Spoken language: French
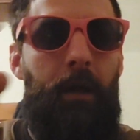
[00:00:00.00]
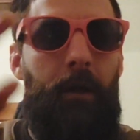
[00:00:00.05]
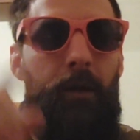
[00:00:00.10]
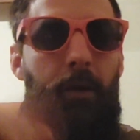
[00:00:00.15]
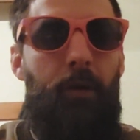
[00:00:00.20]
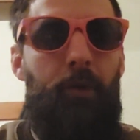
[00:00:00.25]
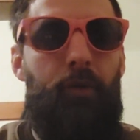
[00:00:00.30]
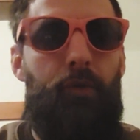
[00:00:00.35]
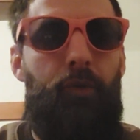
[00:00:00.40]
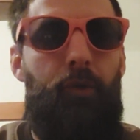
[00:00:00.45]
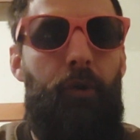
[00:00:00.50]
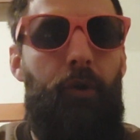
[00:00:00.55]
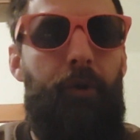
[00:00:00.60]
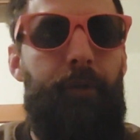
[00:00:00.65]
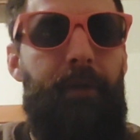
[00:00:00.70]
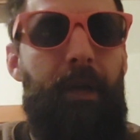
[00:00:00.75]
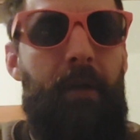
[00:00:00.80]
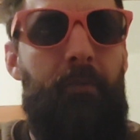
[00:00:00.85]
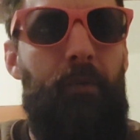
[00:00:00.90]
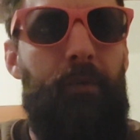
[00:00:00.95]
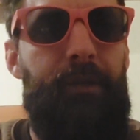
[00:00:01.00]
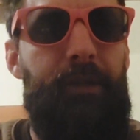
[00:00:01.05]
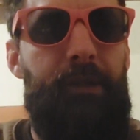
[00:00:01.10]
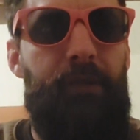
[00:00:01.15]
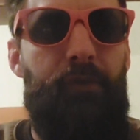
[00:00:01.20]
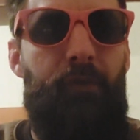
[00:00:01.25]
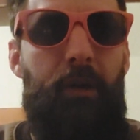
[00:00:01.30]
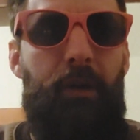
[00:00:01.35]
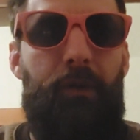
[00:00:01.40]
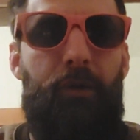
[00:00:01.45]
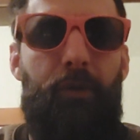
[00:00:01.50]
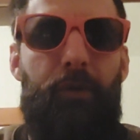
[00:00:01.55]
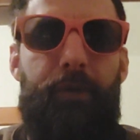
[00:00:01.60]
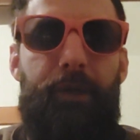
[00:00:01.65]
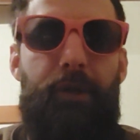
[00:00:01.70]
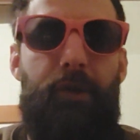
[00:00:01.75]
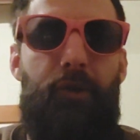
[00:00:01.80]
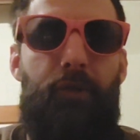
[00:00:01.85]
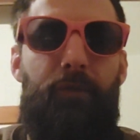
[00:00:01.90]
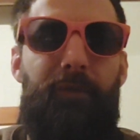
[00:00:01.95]
Donc j'en reviens à mon histoire de
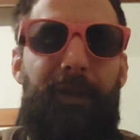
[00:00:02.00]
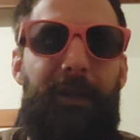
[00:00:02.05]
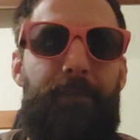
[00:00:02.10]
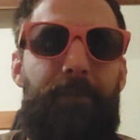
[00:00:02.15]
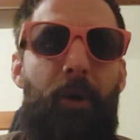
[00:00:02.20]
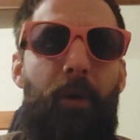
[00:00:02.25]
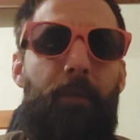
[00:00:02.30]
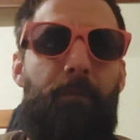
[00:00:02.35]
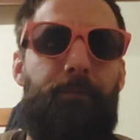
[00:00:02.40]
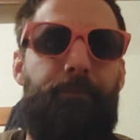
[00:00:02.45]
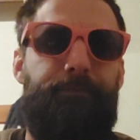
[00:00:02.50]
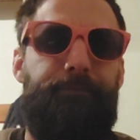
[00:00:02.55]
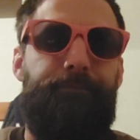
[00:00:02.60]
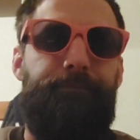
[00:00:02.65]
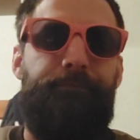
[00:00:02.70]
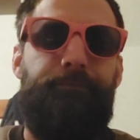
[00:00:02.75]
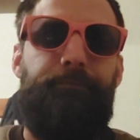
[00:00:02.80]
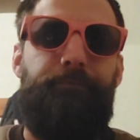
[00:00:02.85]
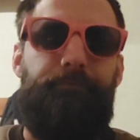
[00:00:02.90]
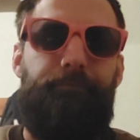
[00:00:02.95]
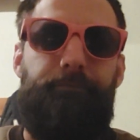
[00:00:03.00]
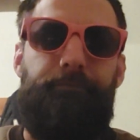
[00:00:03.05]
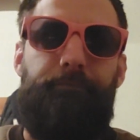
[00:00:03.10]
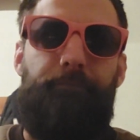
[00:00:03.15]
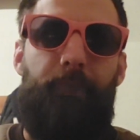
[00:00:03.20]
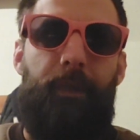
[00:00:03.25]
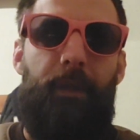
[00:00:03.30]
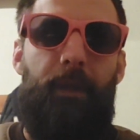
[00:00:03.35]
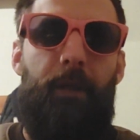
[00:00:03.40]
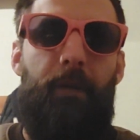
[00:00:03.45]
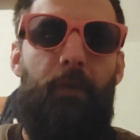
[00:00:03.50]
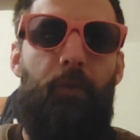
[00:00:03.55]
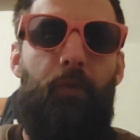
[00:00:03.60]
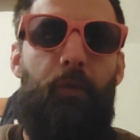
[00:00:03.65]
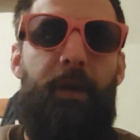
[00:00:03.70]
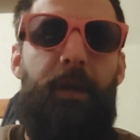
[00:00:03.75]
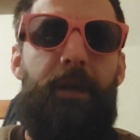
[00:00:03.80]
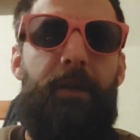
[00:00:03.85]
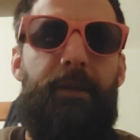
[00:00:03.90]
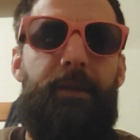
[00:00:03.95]
religion vaguement.
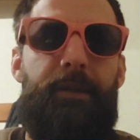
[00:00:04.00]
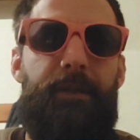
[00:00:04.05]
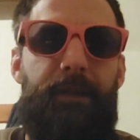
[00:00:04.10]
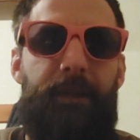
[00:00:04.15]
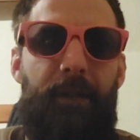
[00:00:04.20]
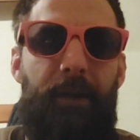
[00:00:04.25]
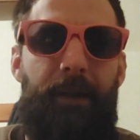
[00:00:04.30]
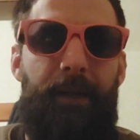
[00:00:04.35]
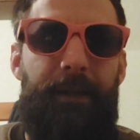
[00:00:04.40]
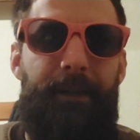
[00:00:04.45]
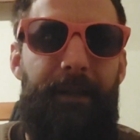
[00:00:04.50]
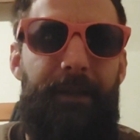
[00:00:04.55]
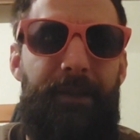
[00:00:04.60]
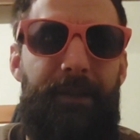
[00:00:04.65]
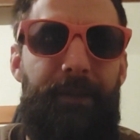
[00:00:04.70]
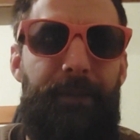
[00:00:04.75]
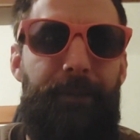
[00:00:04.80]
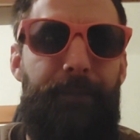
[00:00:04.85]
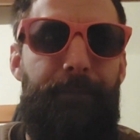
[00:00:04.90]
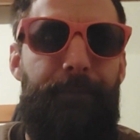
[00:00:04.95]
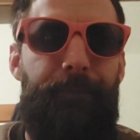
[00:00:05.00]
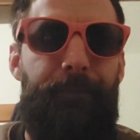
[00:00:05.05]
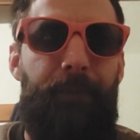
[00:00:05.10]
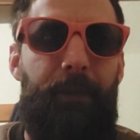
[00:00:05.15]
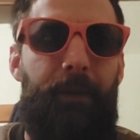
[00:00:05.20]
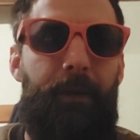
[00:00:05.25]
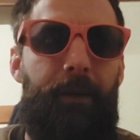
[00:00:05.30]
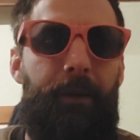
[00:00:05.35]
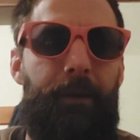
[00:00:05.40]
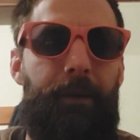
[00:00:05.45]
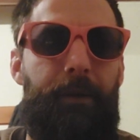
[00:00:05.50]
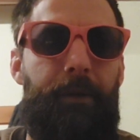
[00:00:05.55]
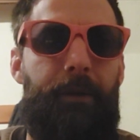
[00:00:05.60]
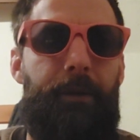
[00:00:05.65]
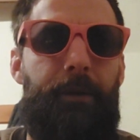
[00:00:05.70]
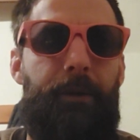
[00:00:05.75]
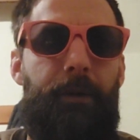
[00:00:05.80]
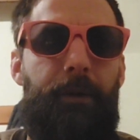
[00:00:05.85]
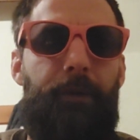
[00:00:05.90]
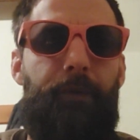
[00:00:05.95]
Oui, c'est dans la tête, euh,
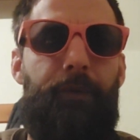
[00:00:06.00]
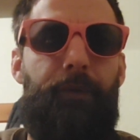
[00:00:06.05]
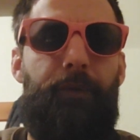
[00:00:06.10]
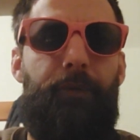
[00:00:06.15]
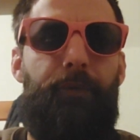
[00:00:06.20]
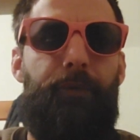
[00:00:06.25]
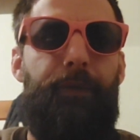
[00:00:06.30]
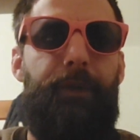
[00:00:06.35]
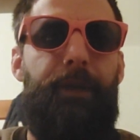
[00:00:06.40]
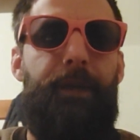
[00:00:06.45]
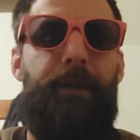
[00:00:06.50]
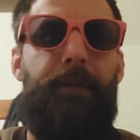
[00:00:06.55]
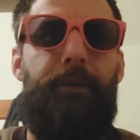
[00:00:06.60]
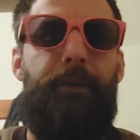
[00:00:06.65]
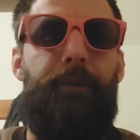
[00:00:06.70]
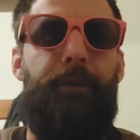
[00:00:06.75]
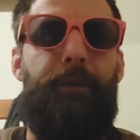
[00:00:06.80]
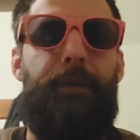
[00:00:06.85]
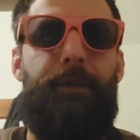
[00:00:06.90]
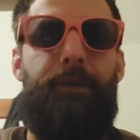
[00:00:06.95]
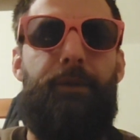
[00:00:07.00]
quand on est, euh, il